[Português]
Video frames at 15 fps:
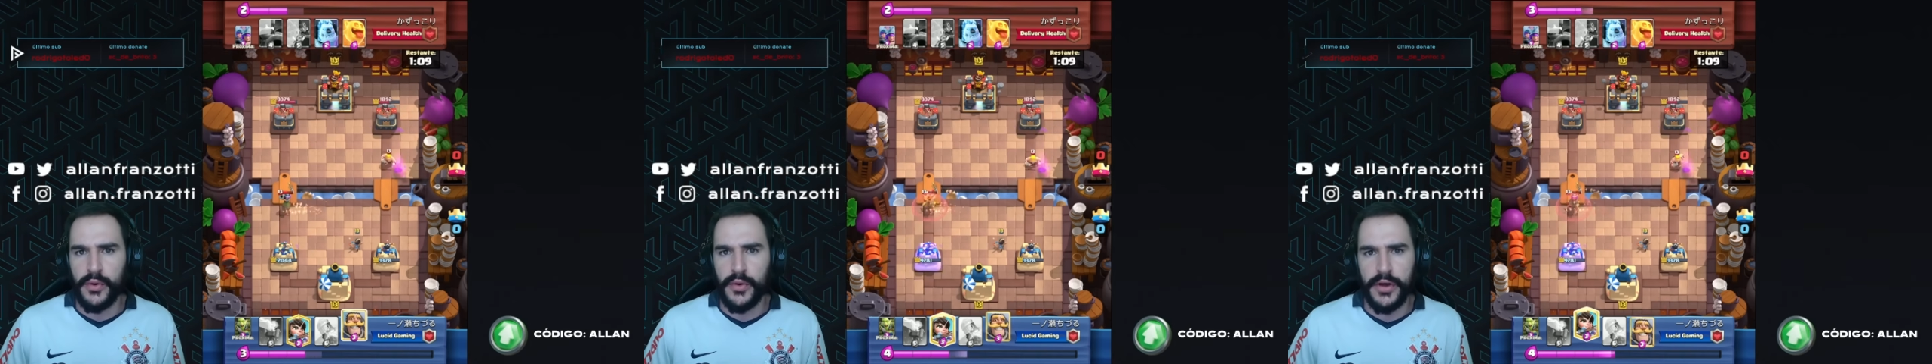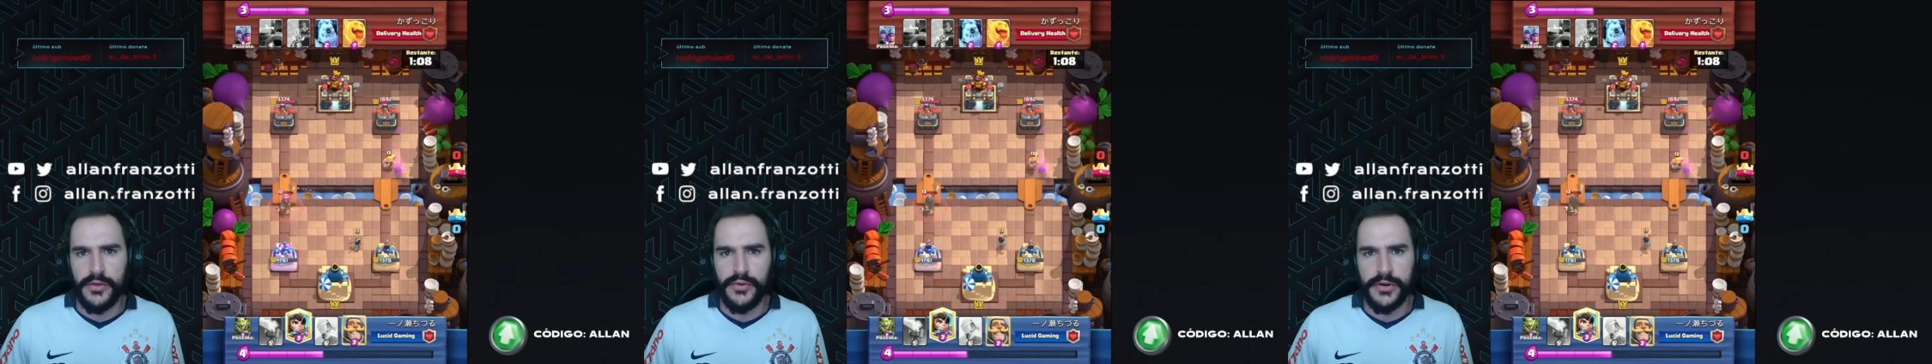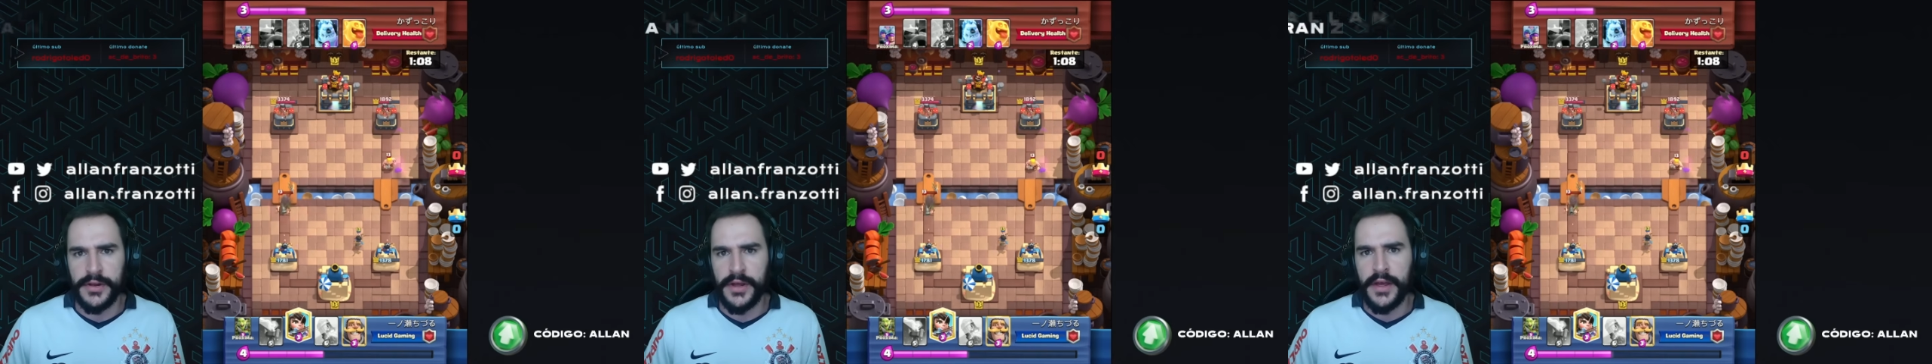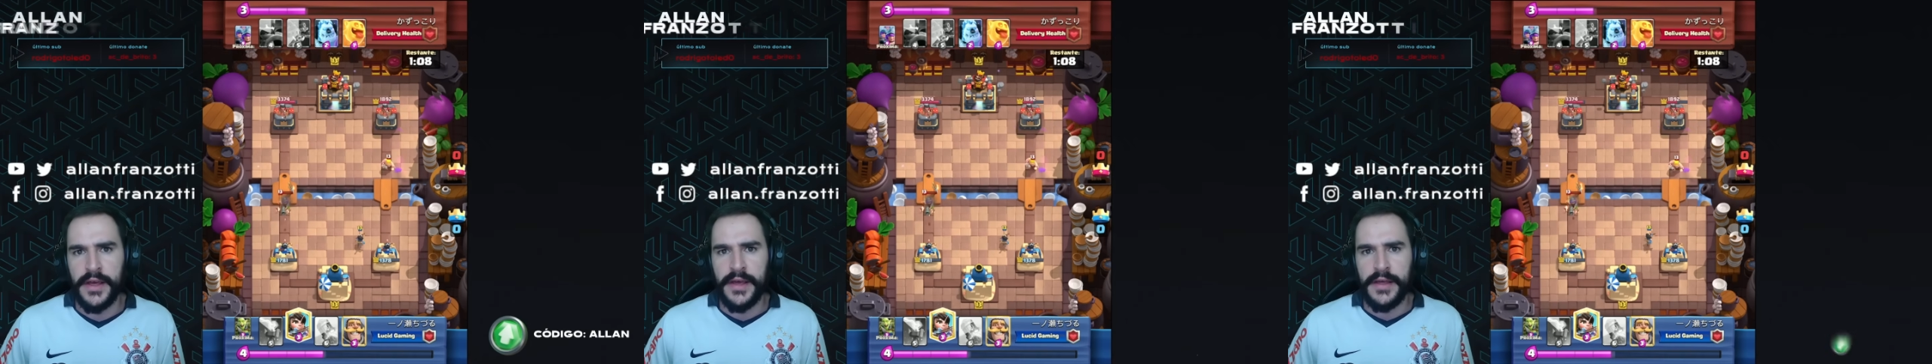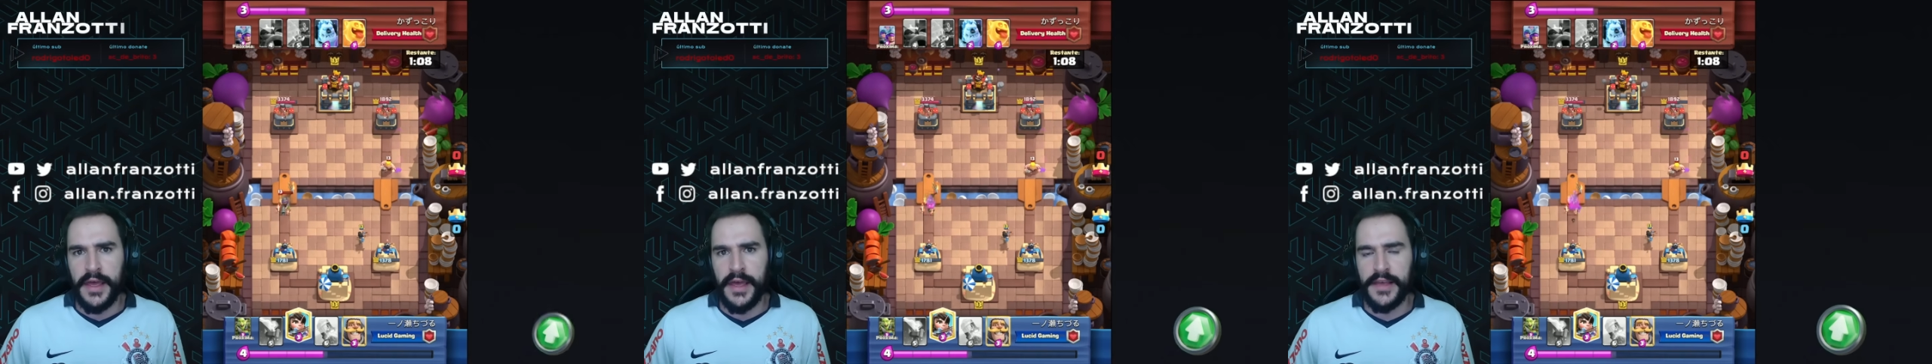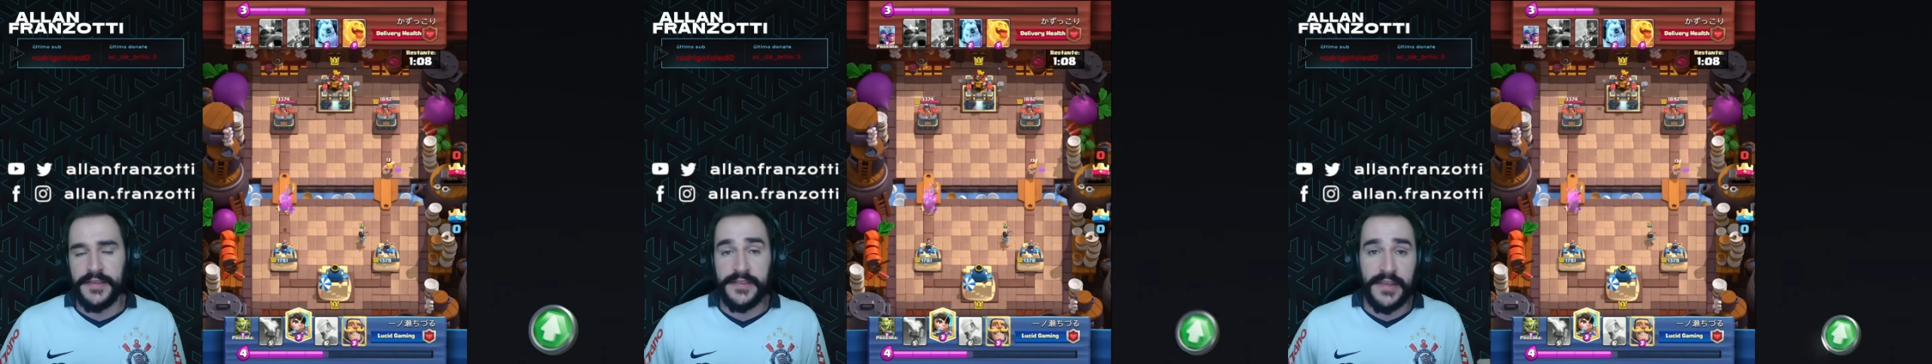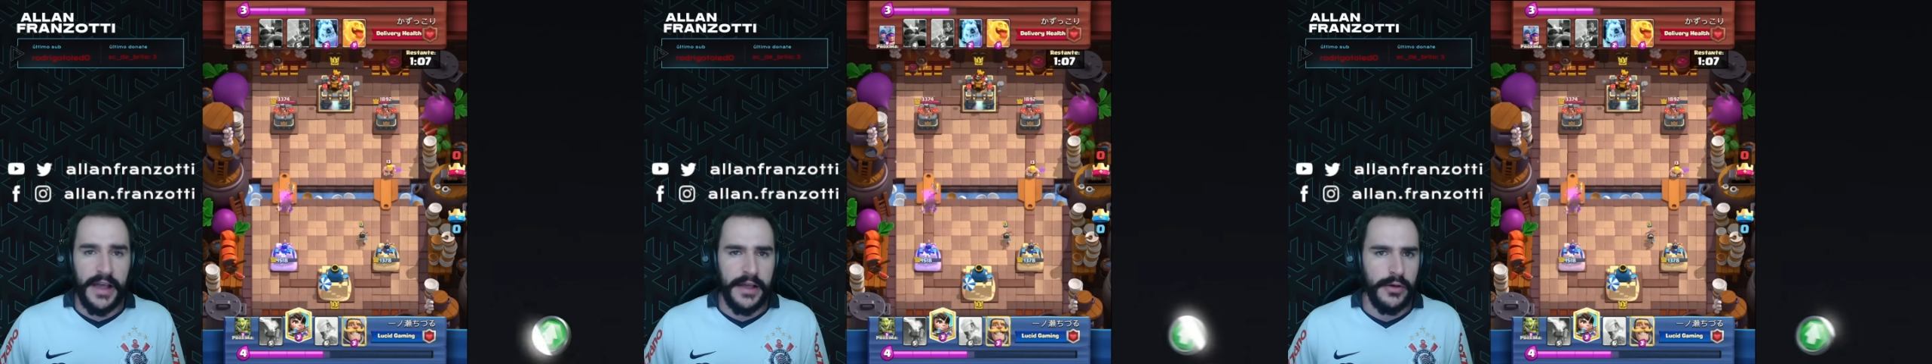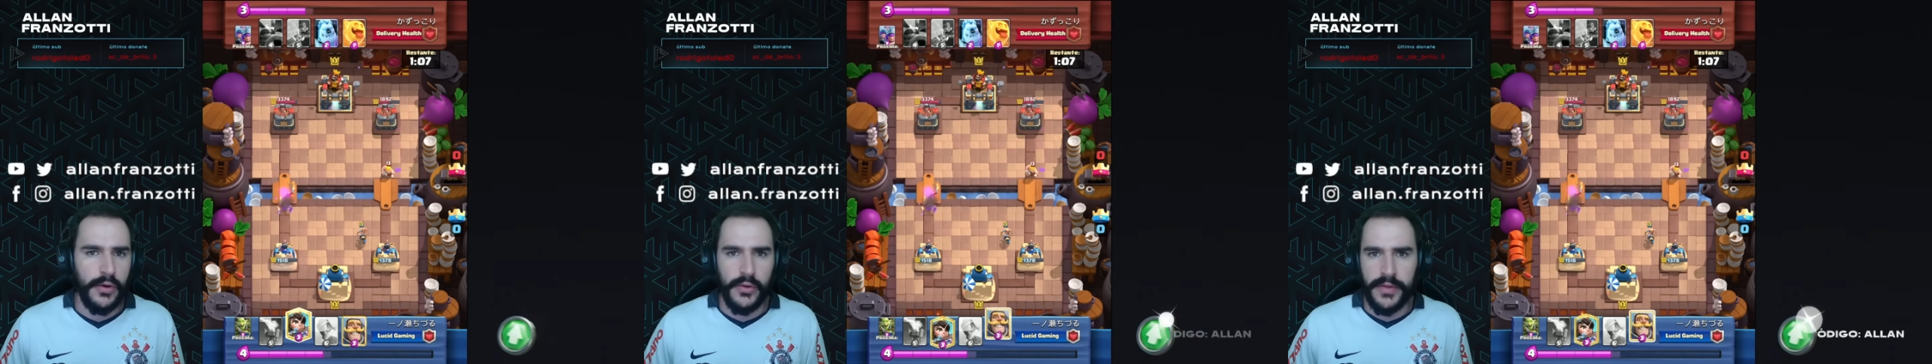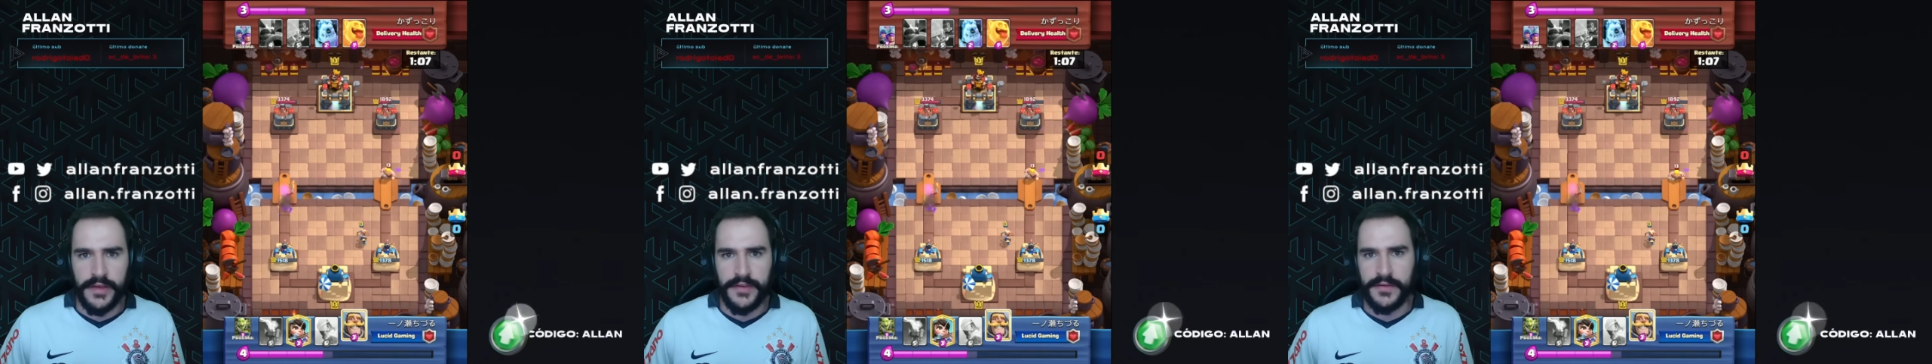corredor é, Cycle, né?